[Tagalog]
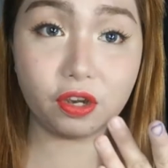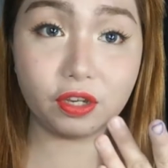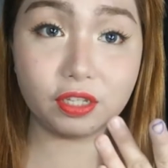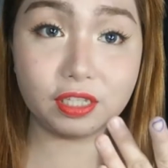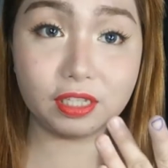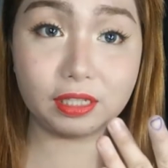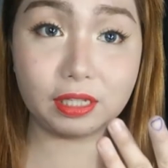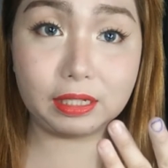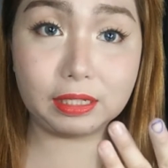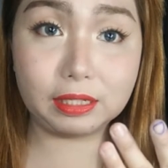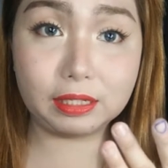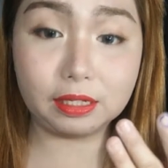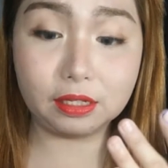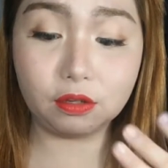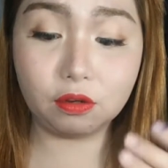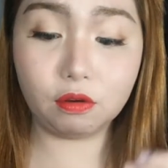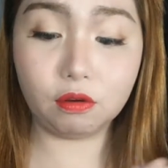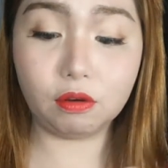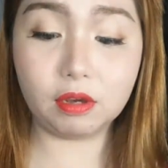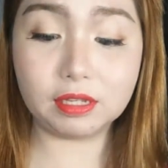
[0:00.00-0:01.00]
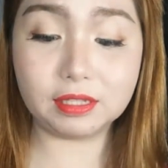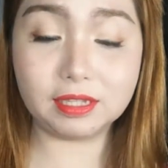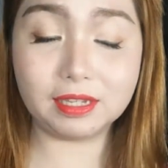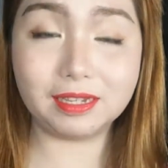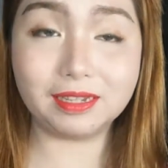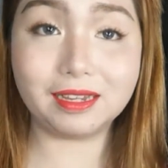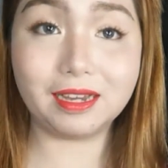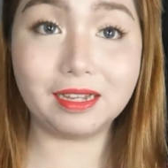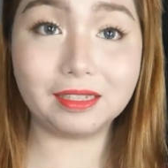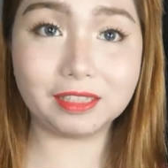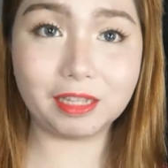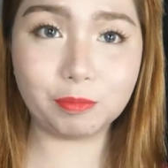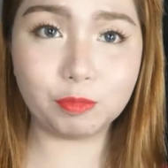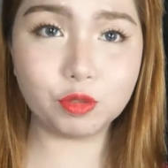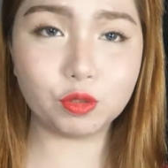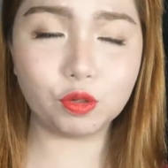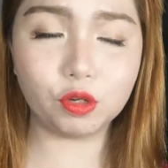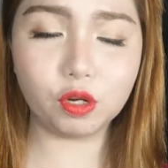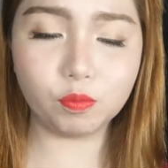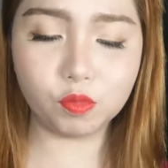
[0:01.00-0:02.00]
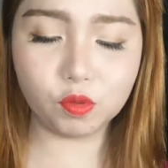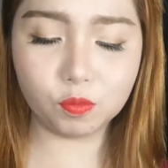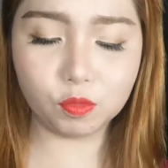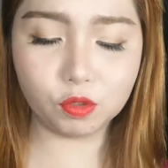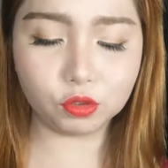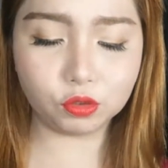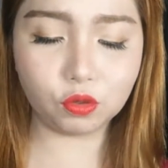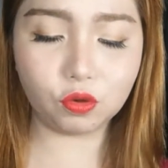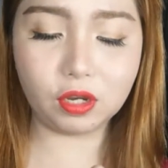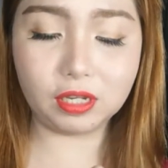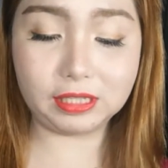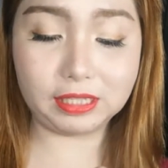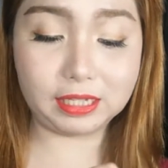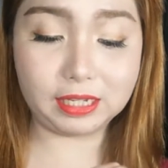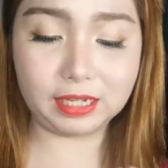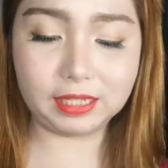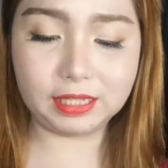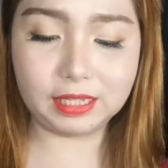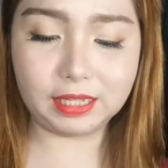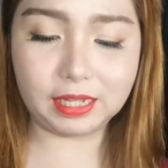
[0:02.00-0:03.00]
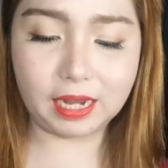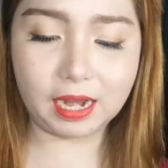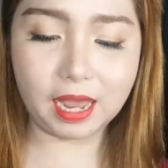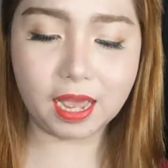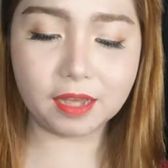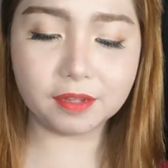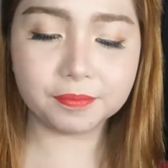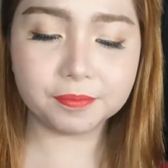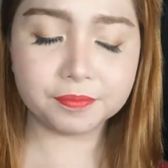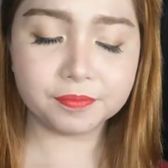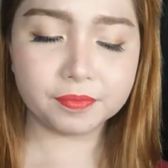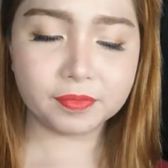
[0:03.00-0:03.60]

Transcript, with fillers: na kayo sa daliri ko kasi kakatapos ko lang bumoto kani-kanina lang.